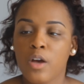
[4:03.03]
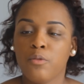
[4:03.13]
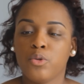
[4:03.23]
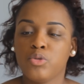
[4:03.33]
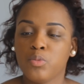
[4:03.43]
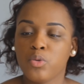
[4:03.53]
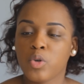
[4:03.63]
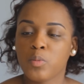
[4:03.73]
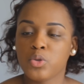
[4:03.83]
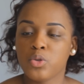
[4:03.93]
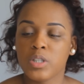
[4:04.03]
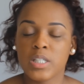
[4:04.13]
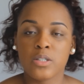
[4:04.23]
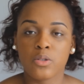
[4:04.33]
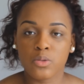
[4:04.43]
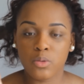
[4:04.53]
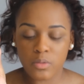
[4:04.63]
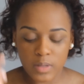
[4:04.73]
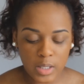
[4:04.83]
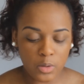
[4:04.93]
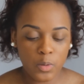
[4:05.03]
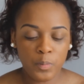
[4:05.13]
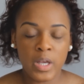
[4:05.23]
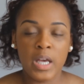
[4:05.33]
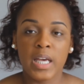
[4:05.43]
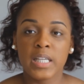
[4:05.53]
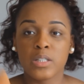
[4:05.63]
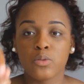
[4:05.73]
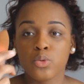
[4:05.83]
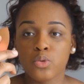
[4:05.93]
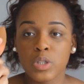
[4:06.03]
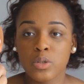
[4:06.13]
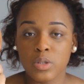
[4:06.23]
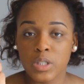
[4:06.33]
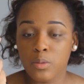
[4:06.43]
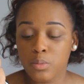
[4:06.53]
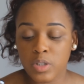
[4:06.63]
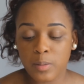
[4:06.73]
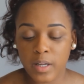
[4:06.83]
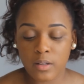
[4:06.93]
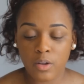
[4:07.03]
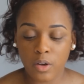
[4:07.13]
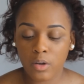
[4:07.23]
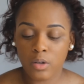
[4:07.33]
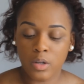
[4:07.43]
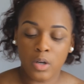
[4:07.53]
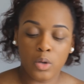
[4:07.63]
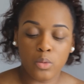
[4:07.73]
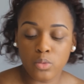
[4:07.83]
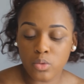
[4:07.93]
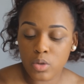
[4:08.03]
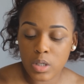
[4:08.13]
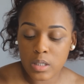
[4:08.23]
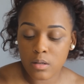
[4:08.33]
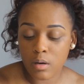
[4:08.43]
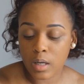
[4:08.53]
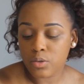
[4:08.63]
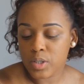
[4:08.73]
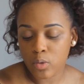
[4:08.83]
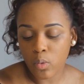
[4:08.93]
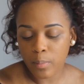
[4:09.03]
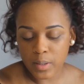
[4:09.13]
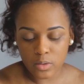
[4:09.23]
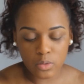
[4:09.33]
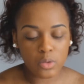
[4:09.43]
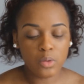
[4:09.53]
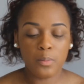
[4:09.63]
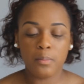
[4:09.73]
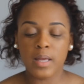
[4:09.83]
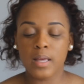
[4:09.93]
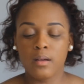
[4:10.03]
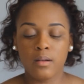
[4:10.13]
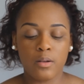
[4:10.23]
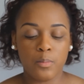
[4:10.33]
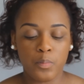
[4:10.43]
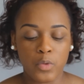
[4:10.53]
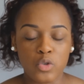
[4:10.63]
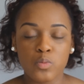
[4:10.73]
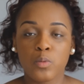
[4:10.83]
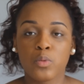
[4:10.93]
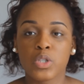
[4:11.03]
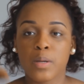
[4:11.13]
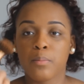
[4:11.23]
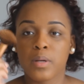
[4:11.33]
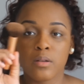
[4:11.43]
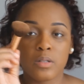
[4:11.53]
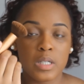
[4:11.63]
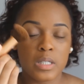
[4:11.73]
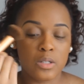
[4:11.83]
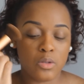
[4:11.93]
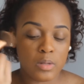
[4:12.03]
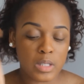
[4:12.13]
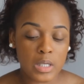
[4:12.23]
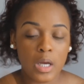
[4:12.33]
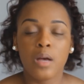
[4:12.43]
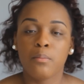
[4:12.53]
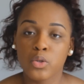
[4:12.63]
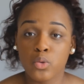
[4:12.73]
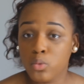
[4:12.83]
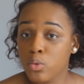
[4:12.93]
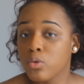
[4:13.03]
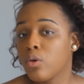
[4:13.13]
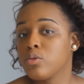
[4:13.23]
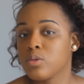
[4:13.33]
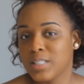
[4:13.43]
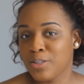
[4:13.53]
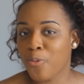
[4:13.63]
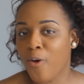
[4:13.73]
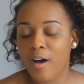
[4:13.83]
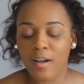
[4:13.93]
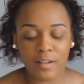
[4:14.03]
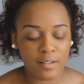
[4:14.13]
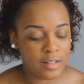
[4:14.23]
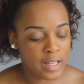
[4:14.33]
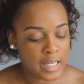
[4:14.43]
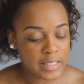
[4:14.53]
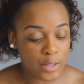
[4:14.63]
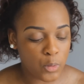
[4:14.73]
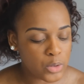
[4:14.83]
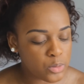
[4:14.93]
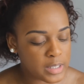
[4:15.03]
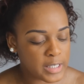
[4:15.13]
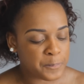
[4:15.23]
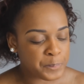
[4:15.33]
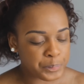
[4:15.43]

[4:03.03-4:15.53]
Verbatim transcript: Faut que je vous montre comment je l'utilise dans une autre vidéo. Et sinon j'utilise aussi une Beauty Blender. Donc j'utilise euh, l'un de ces trois pinceaux, mais euh, en ce moment j'aime bien utiliser celui-ci. Mais je tourne entre ces trois, euh, ces trois outils.